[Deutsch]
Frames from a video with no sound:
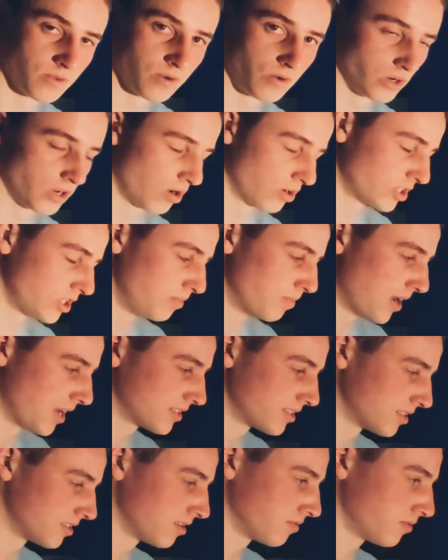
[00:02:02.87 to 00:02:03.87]
oder auch die
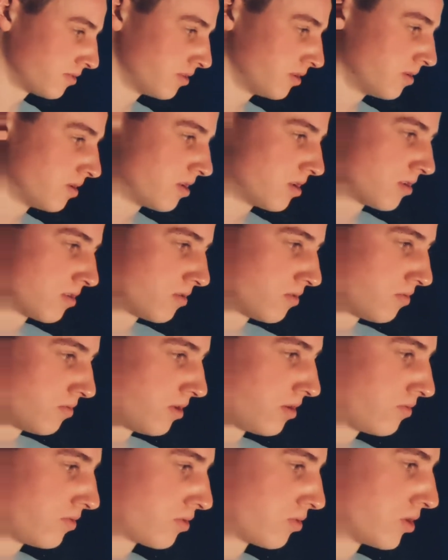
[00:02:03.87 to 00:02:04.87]
Basis dafür,
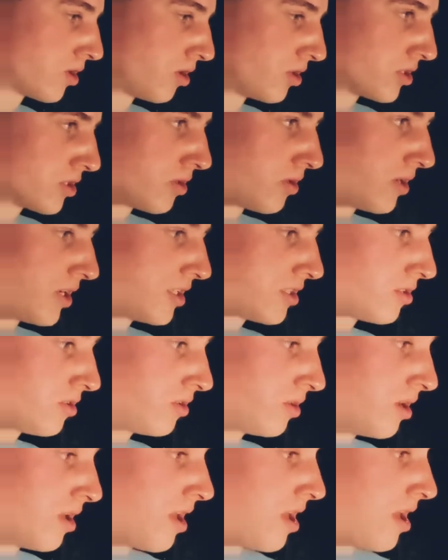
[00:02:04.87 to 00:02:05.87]
äh, für gute Ausdauerleistung.